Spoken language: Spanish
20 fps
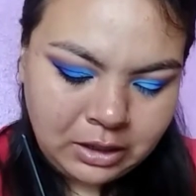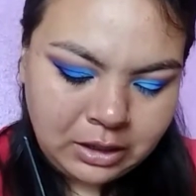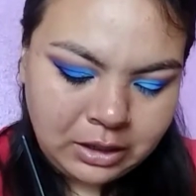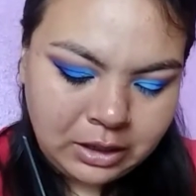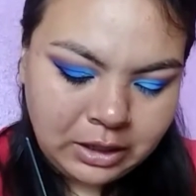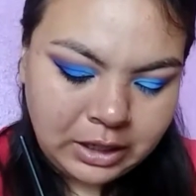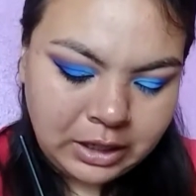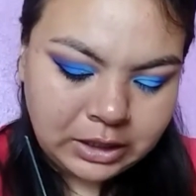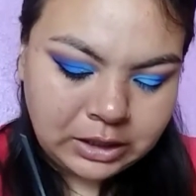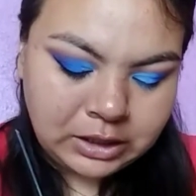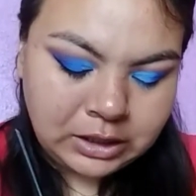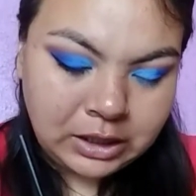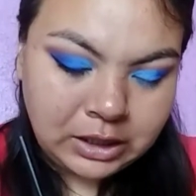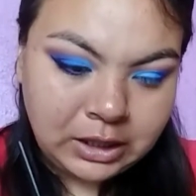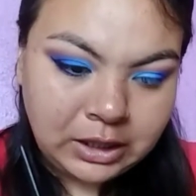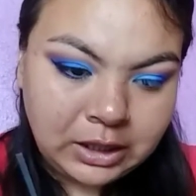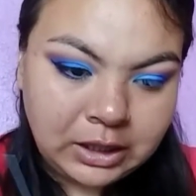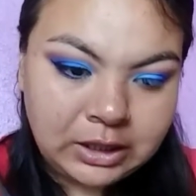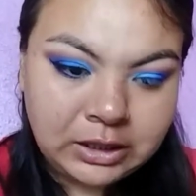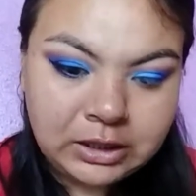las
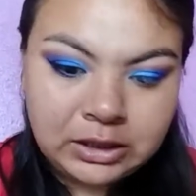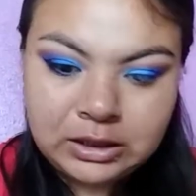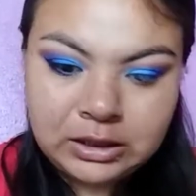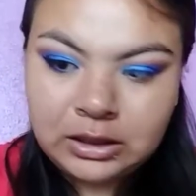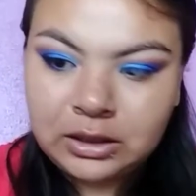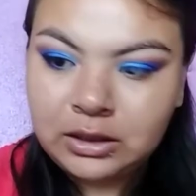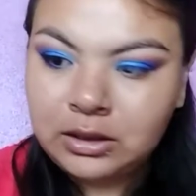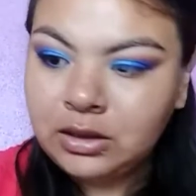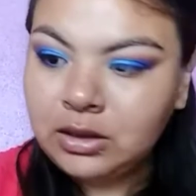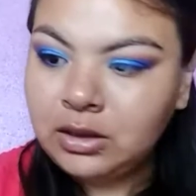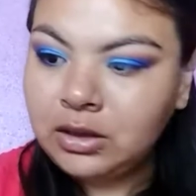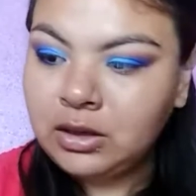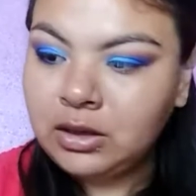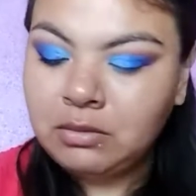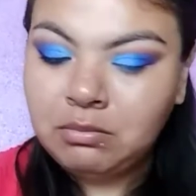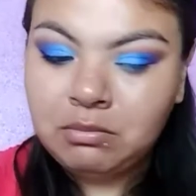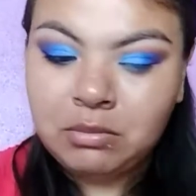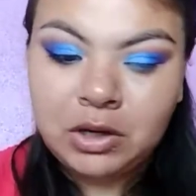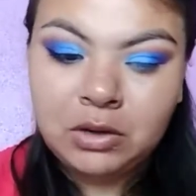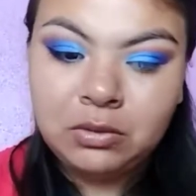cejas y
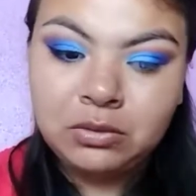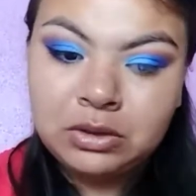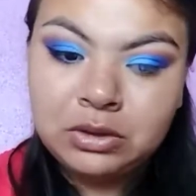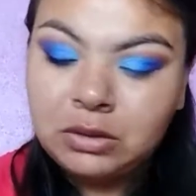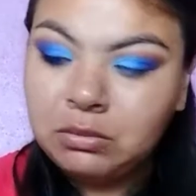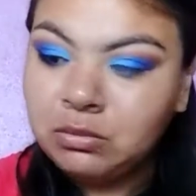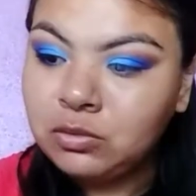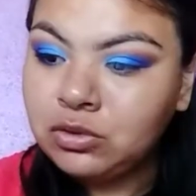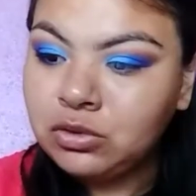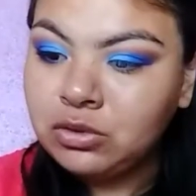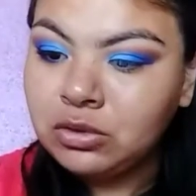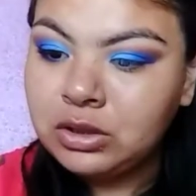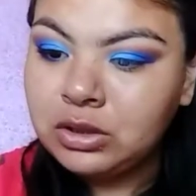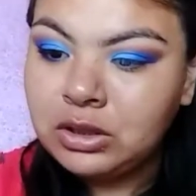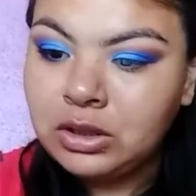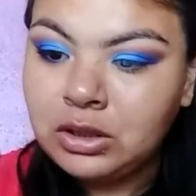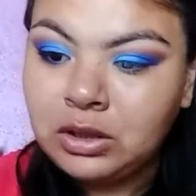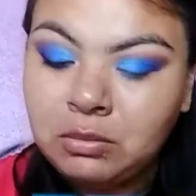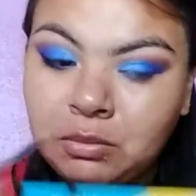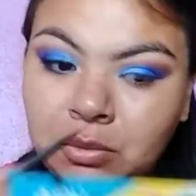me gusta mucho
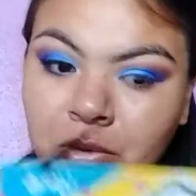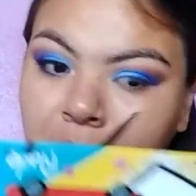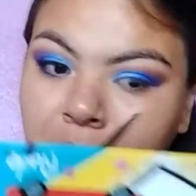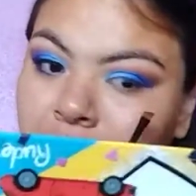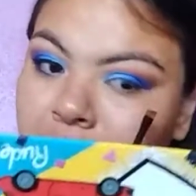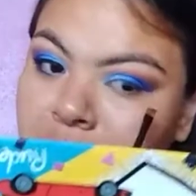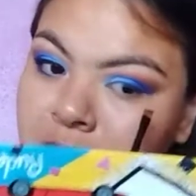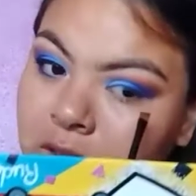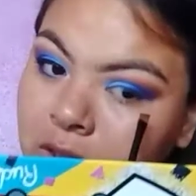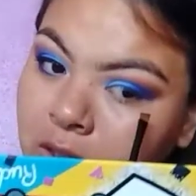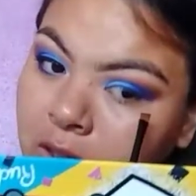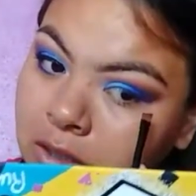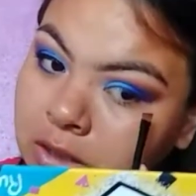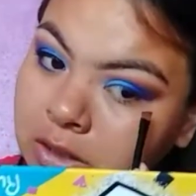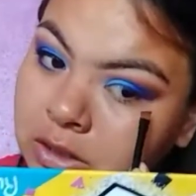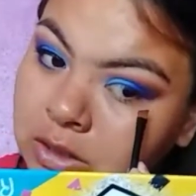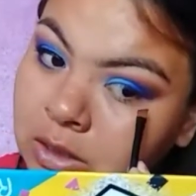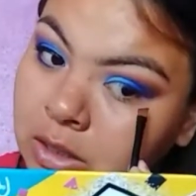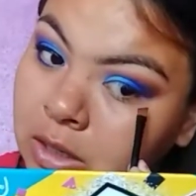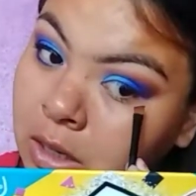este tipo de pinceles
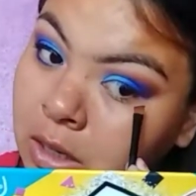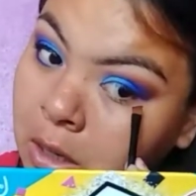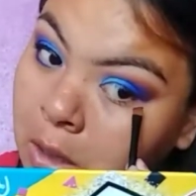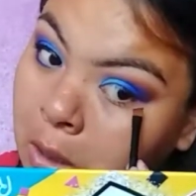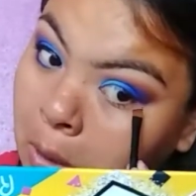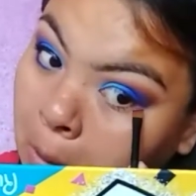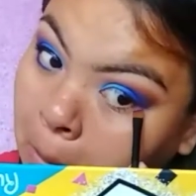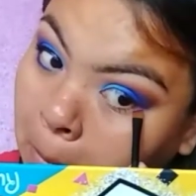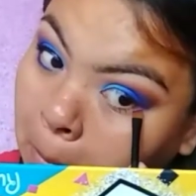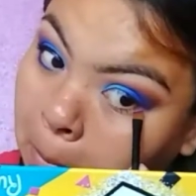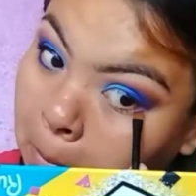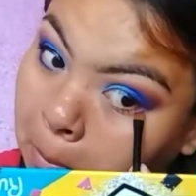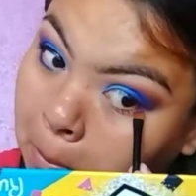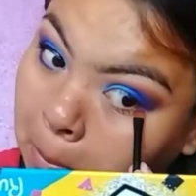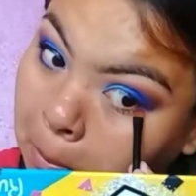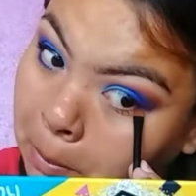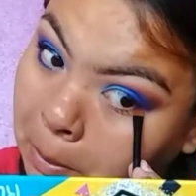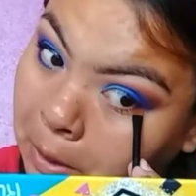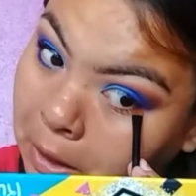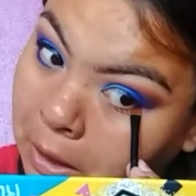
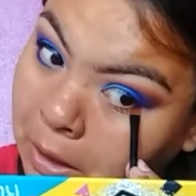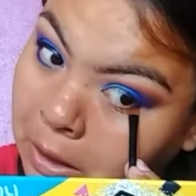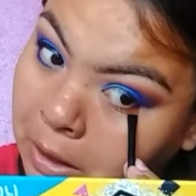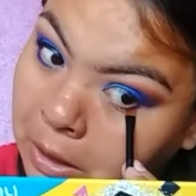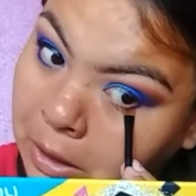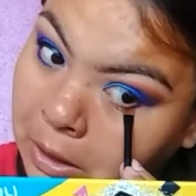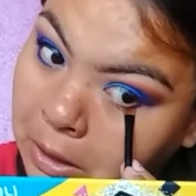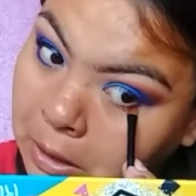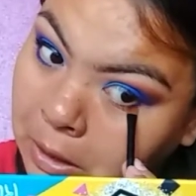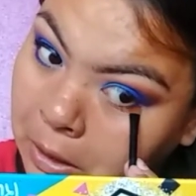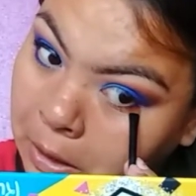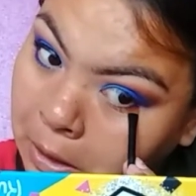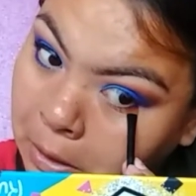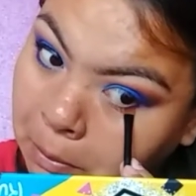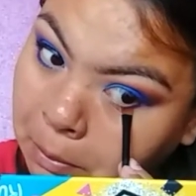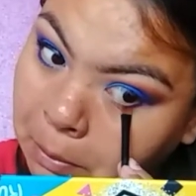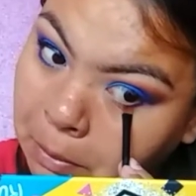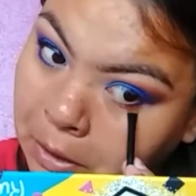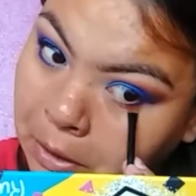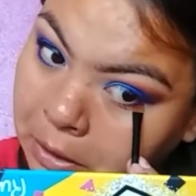para
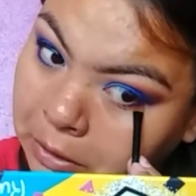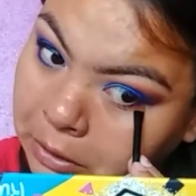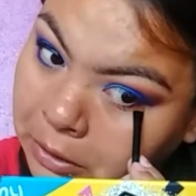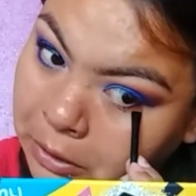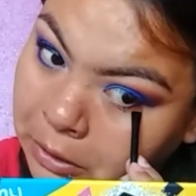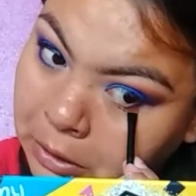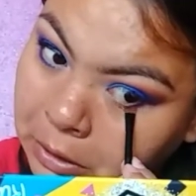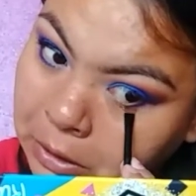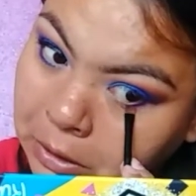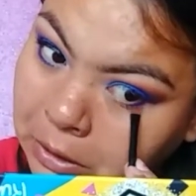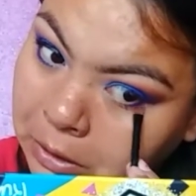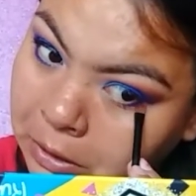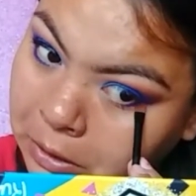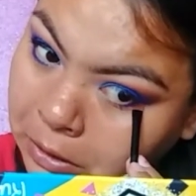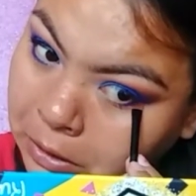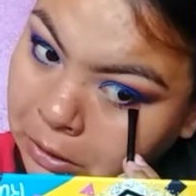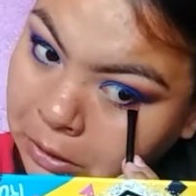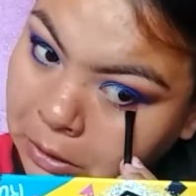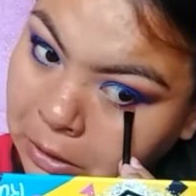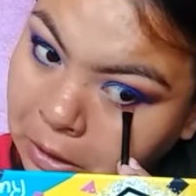la parte
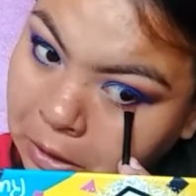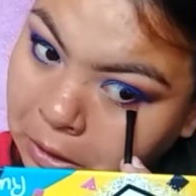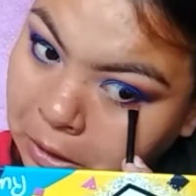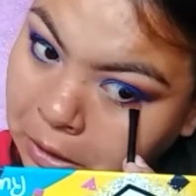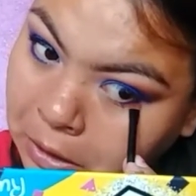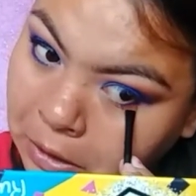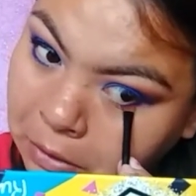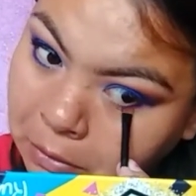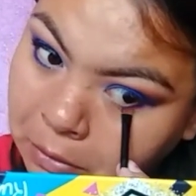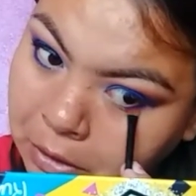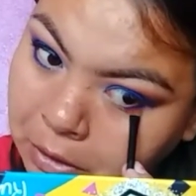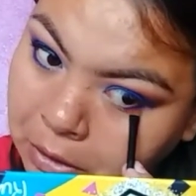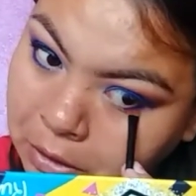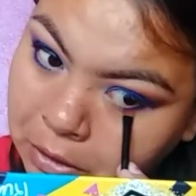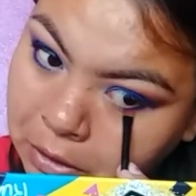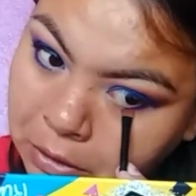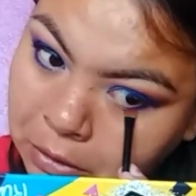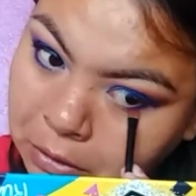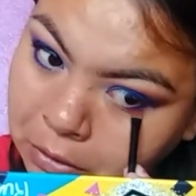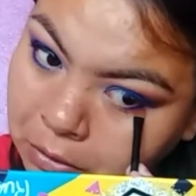de aquí
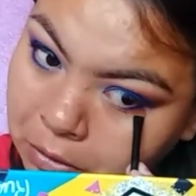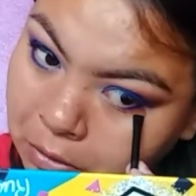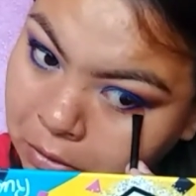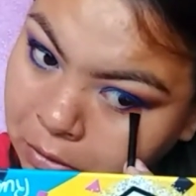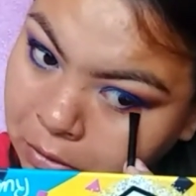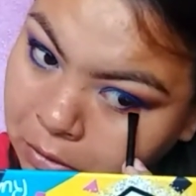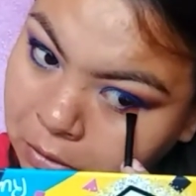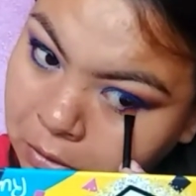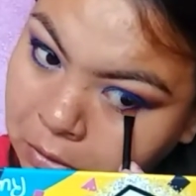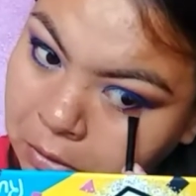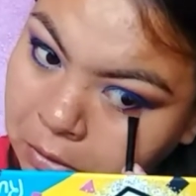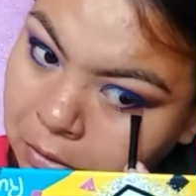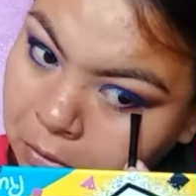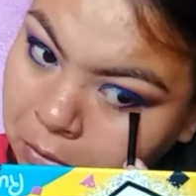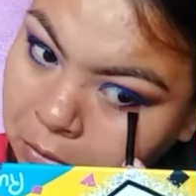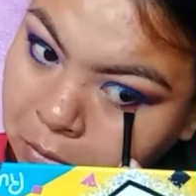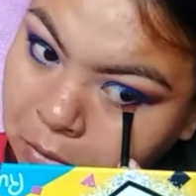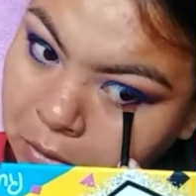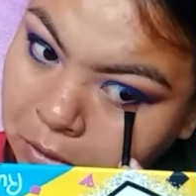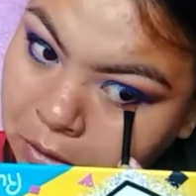abajito
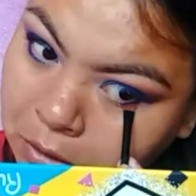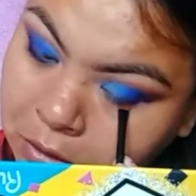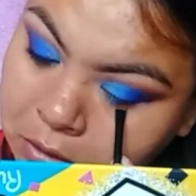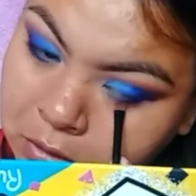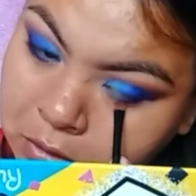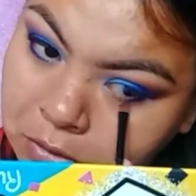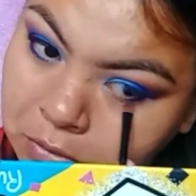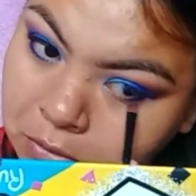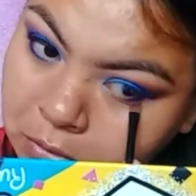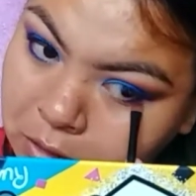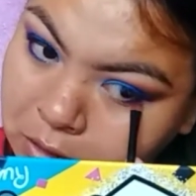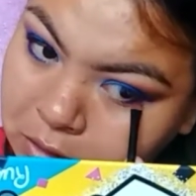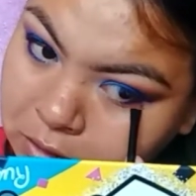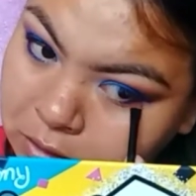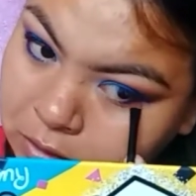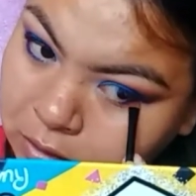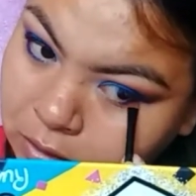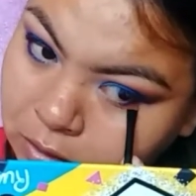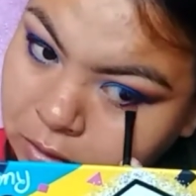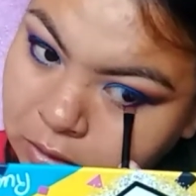porque son
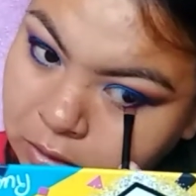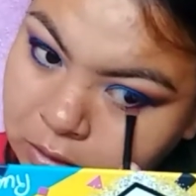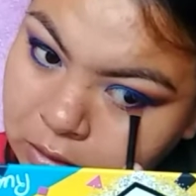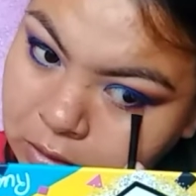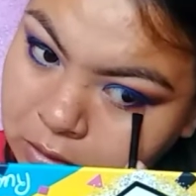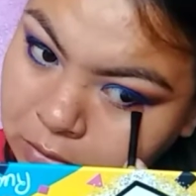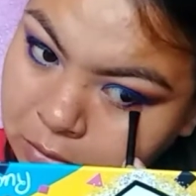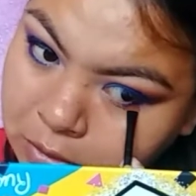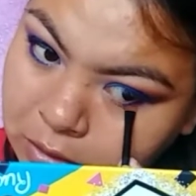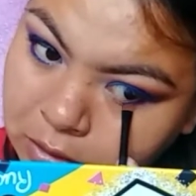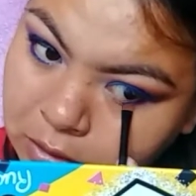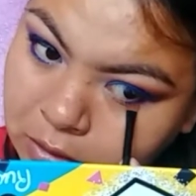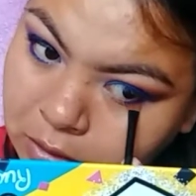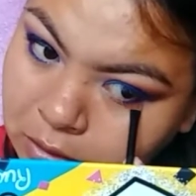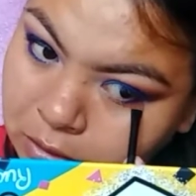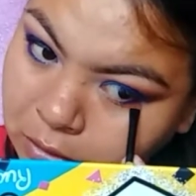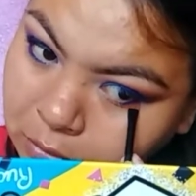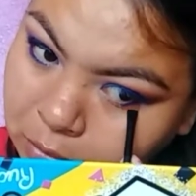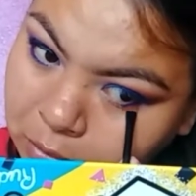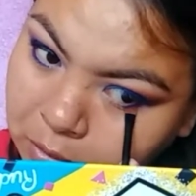bastantes
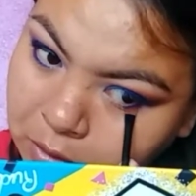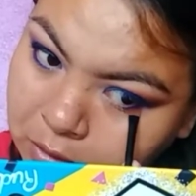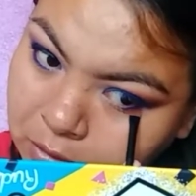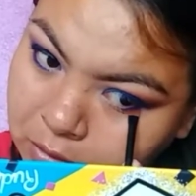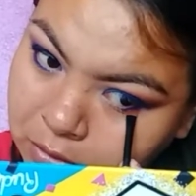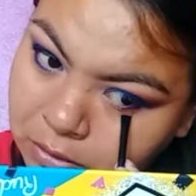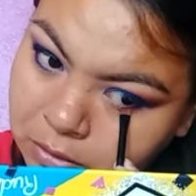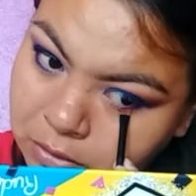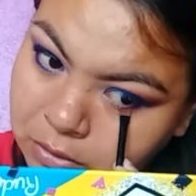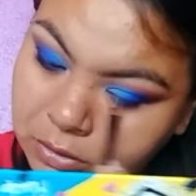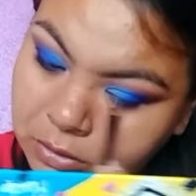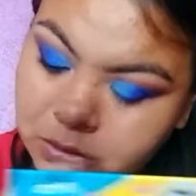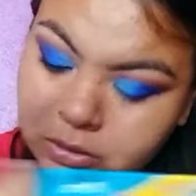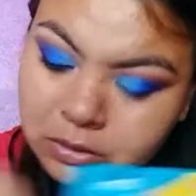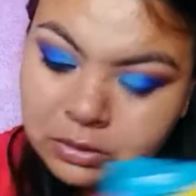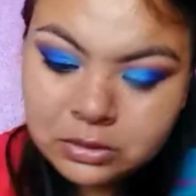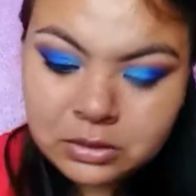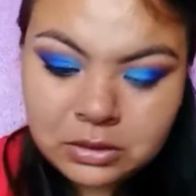bastante precisos